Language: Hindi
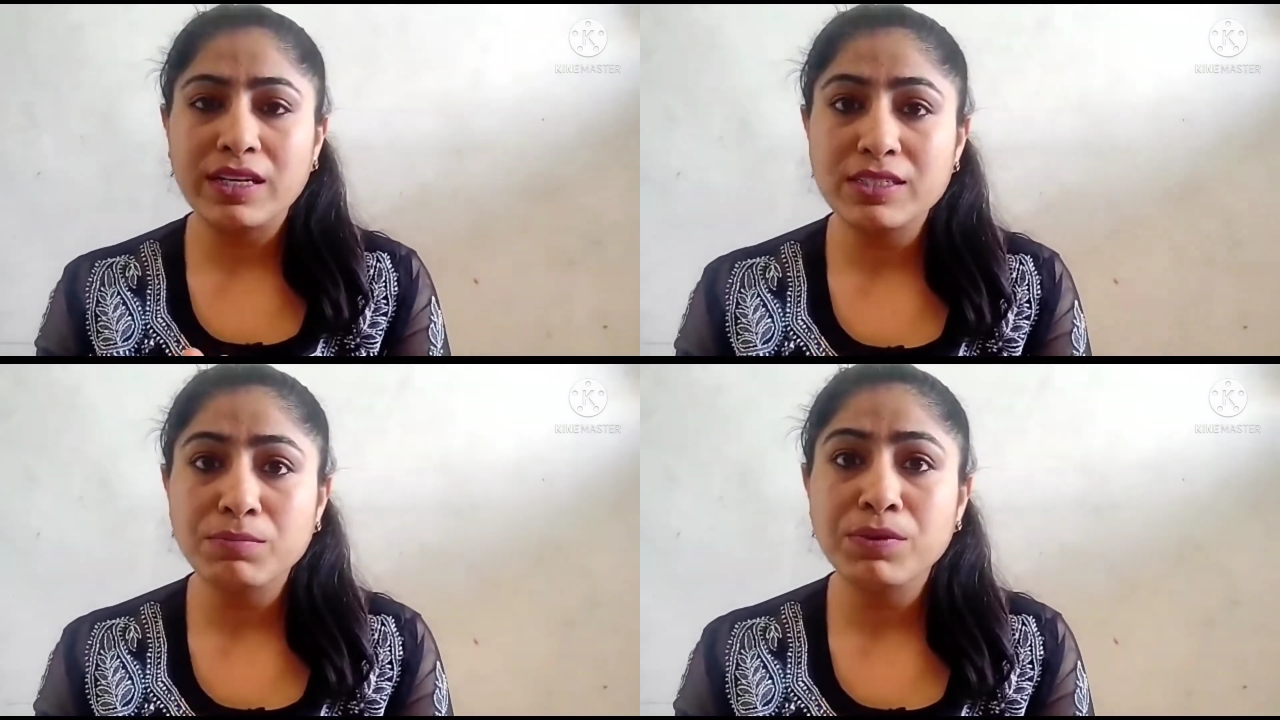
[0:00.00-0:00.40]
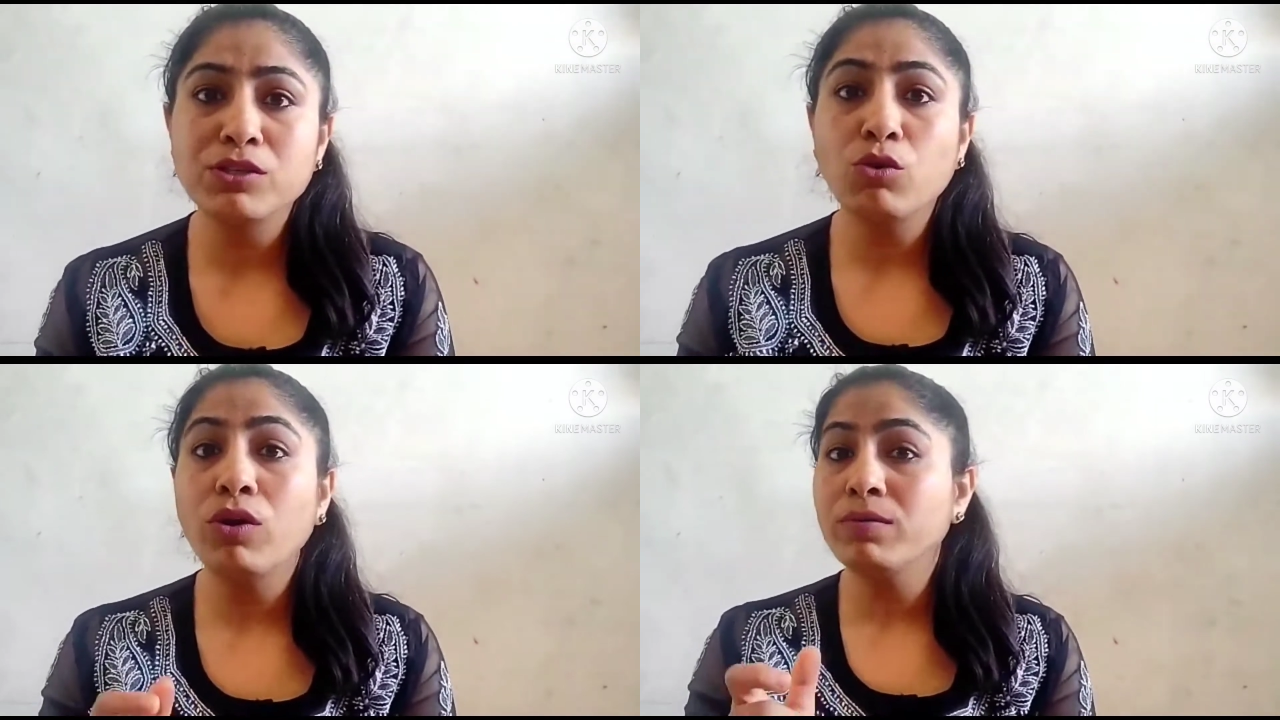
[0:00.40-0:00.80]

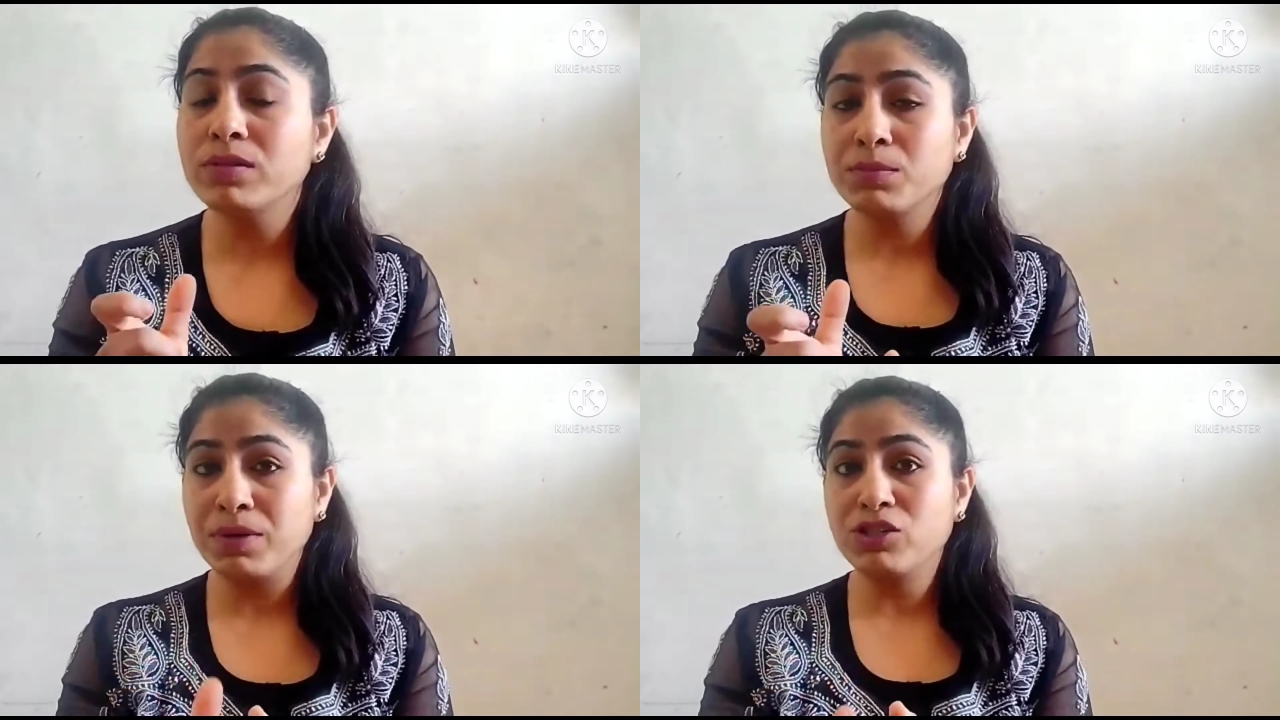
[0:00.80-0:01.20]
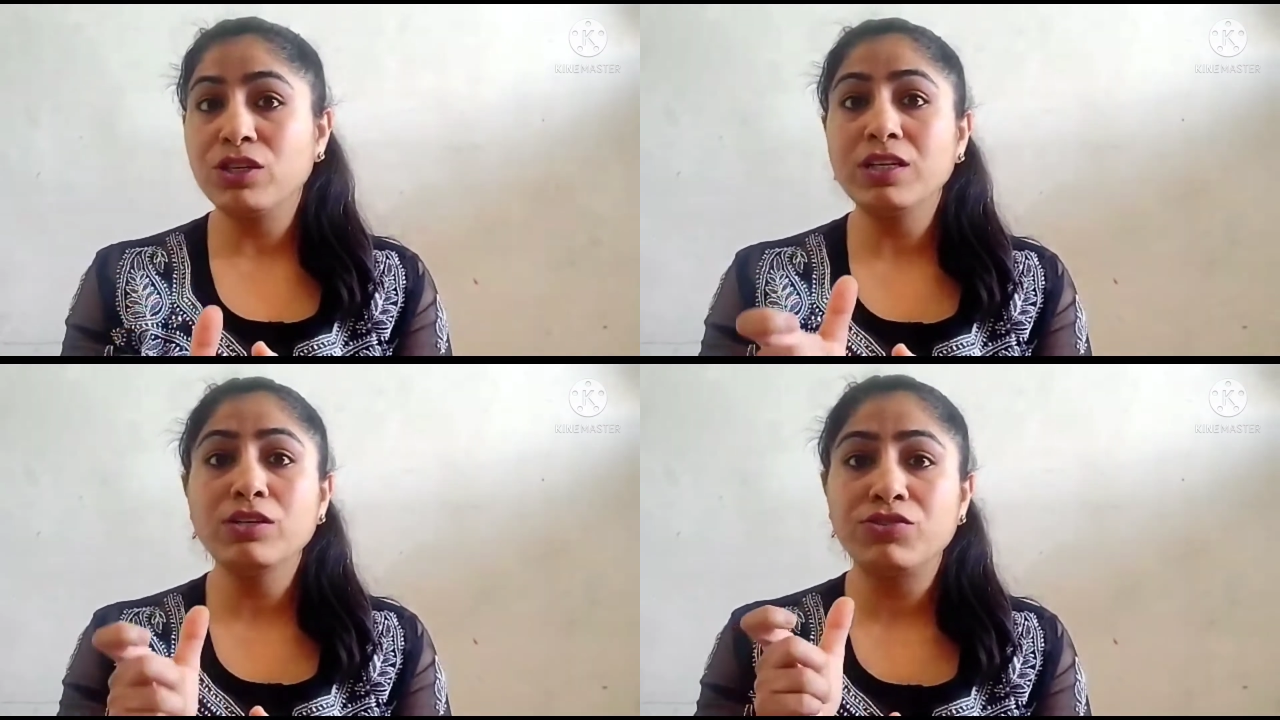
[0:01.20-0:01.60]
रेसिपीज़ और
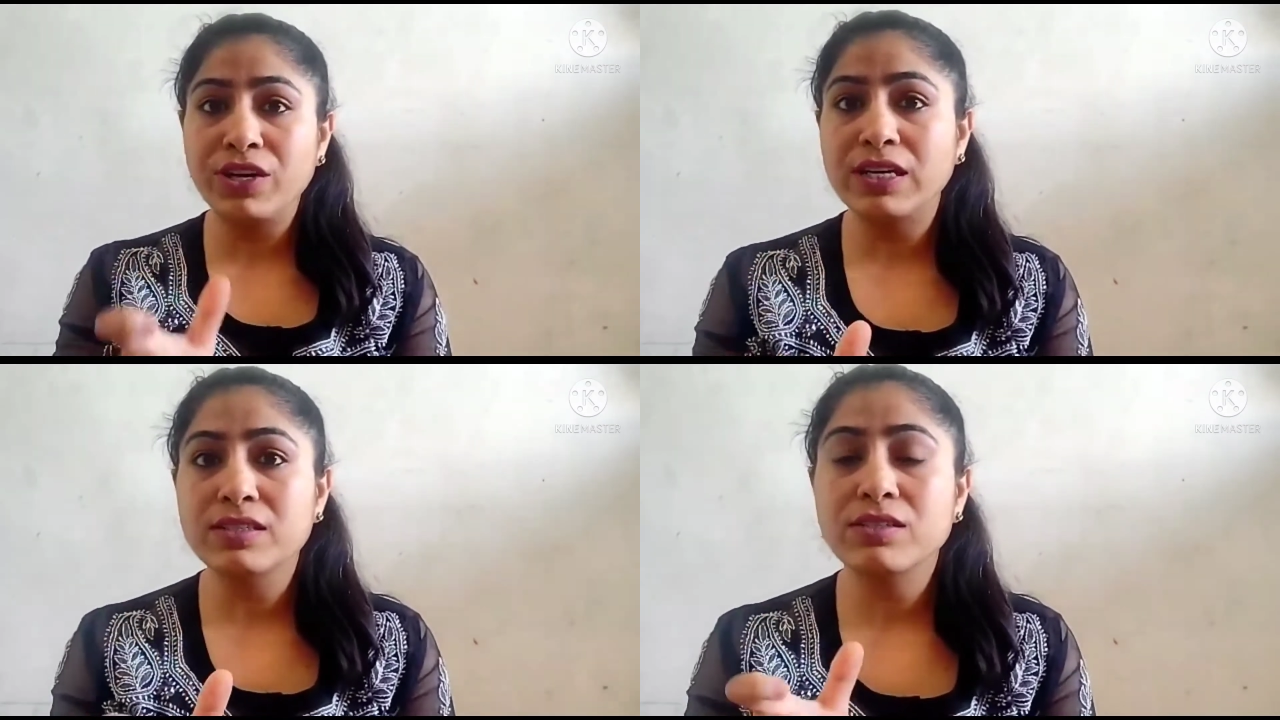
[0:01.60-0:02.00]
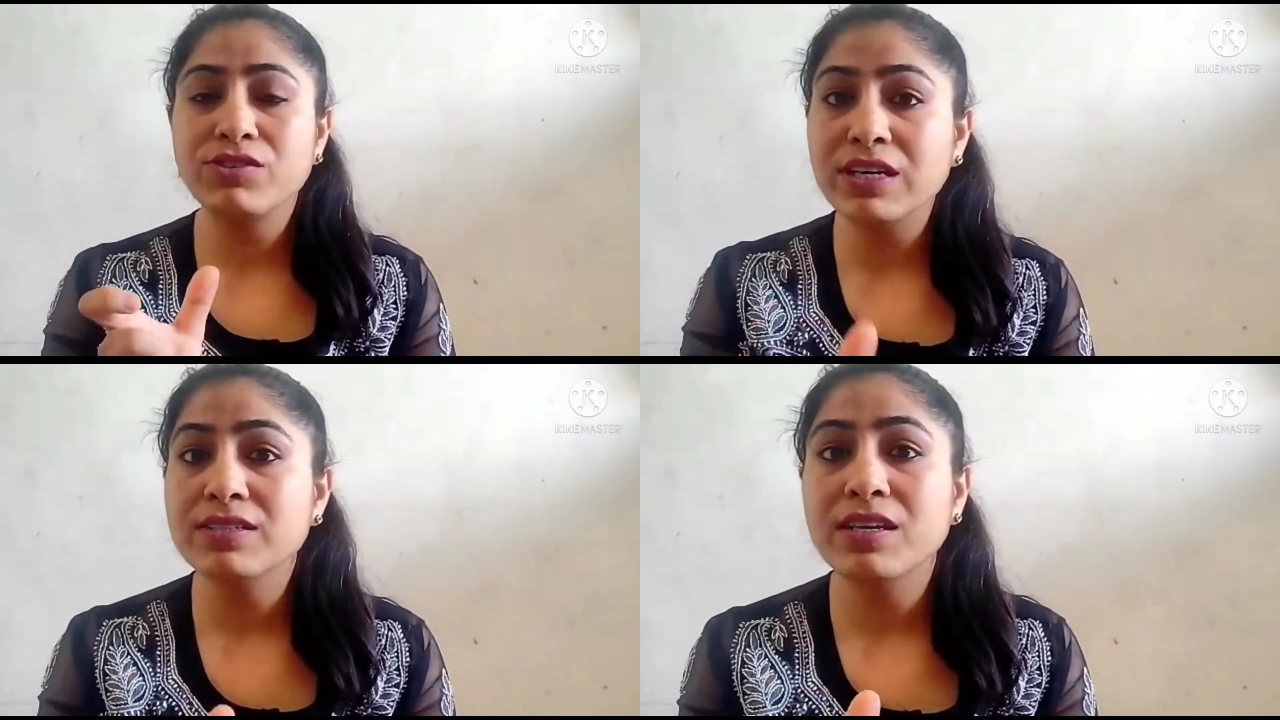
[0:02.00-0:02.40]
स्पेशली ड्रिंक्स
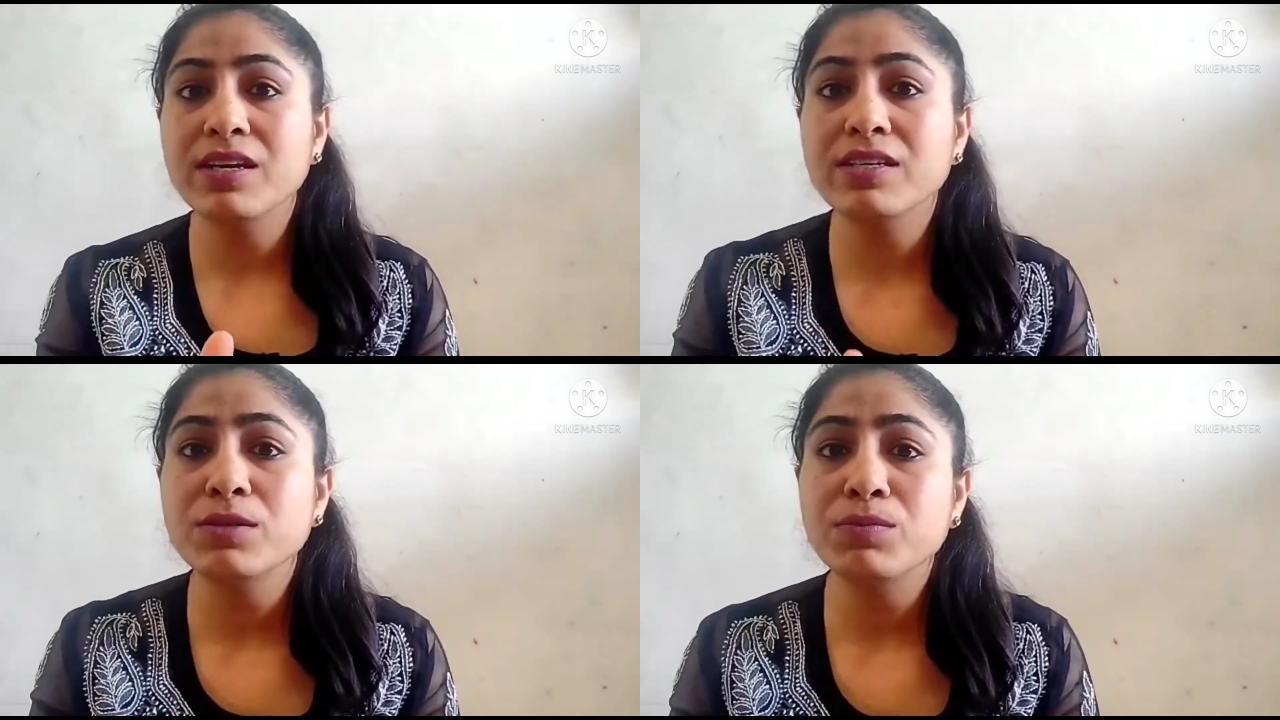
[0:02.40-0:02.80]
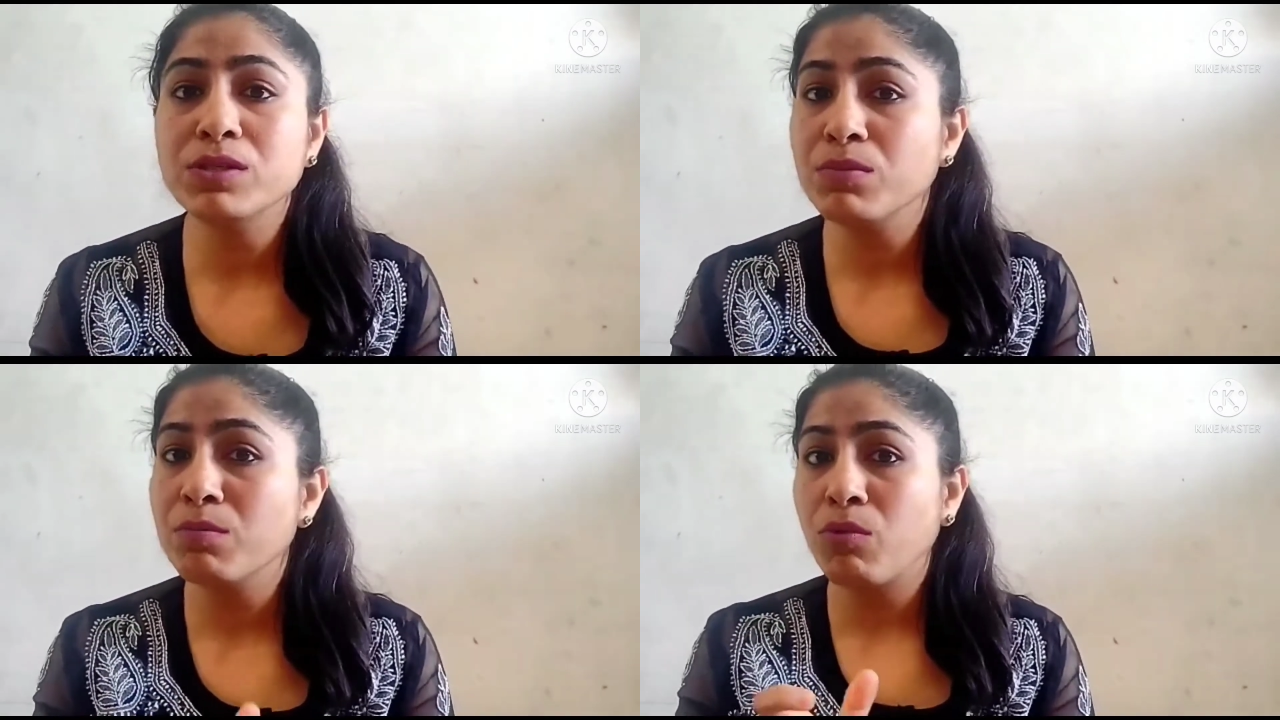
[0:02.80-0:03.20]
ड्रिंक्स की
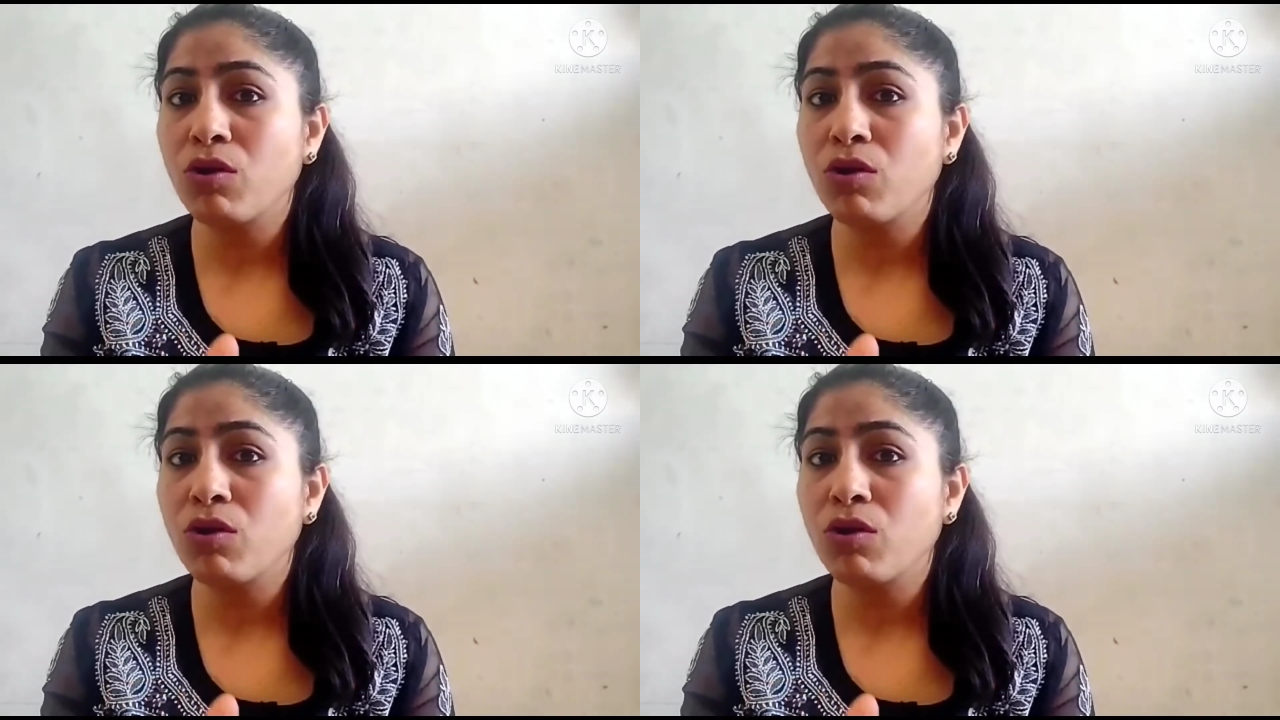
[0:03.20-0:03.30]
रेसिपीज़ मैं